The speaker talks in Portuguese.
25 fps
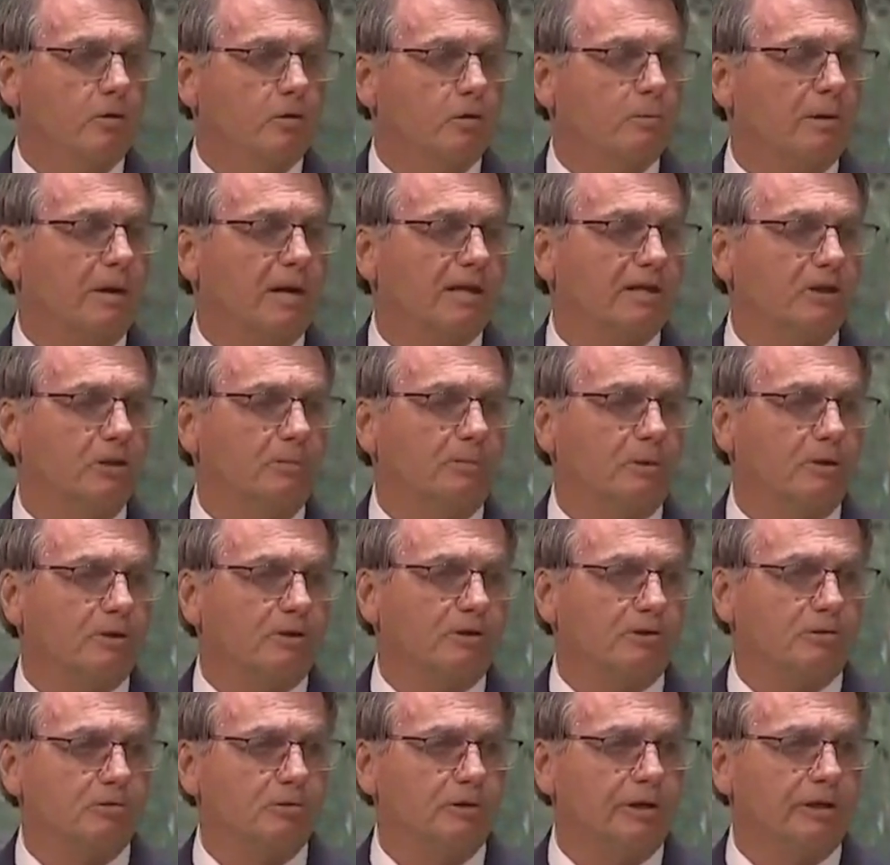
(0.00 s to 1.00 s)
O Brasil
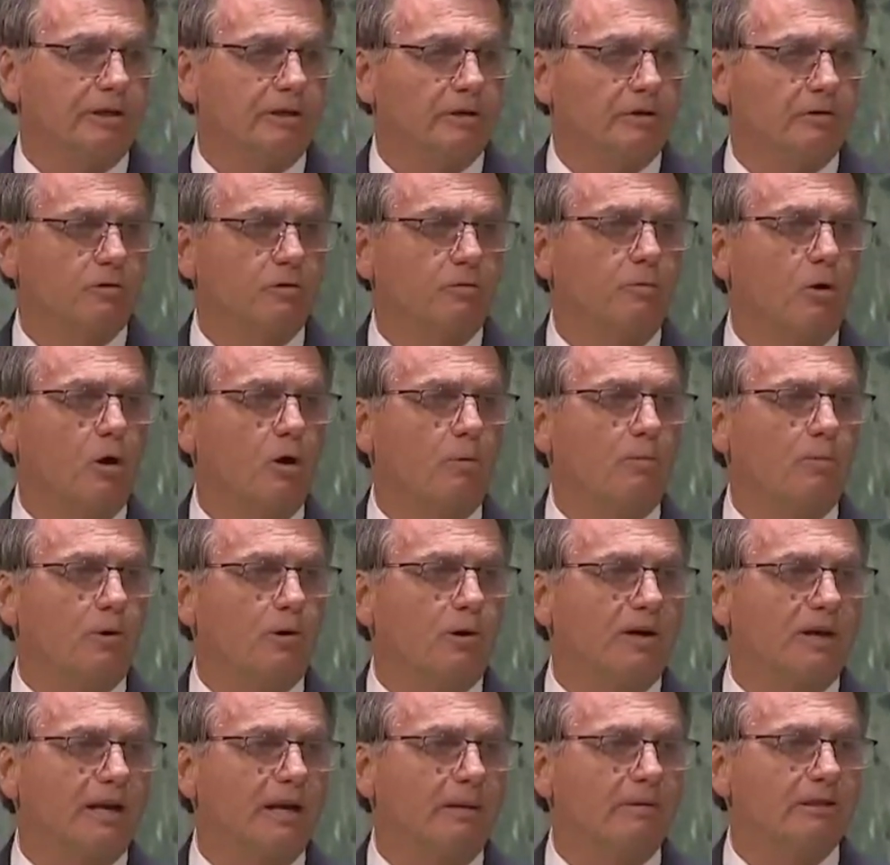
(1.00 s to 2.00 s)
possui o maior
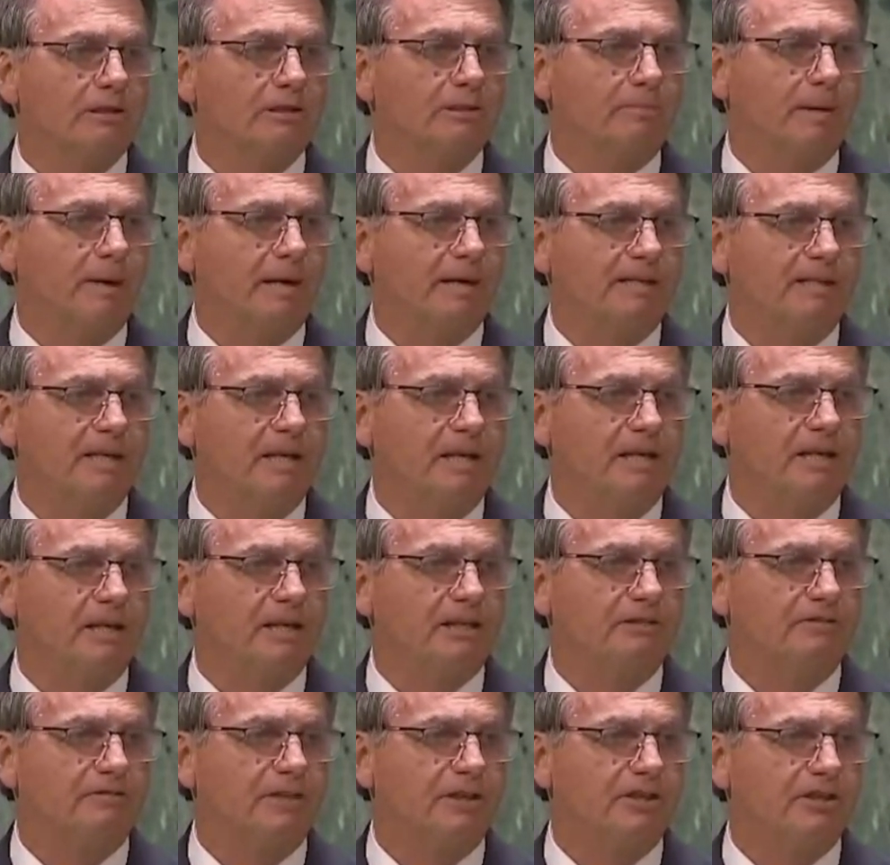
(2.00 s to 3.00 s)
programa de parceria
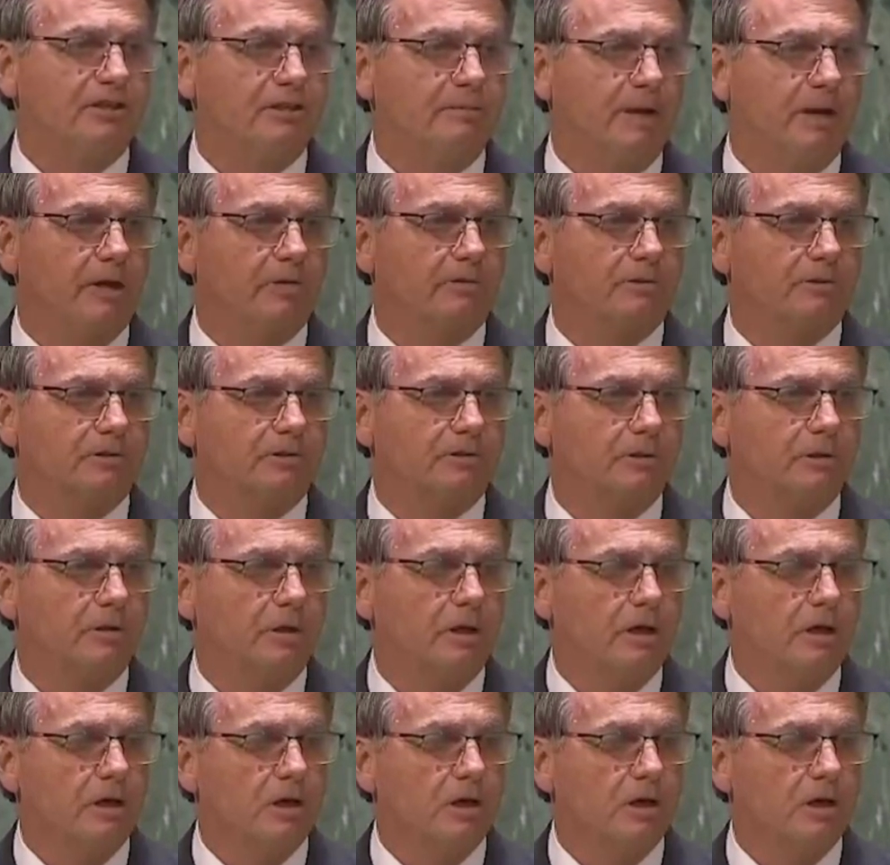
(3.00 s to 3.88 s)
de investimentos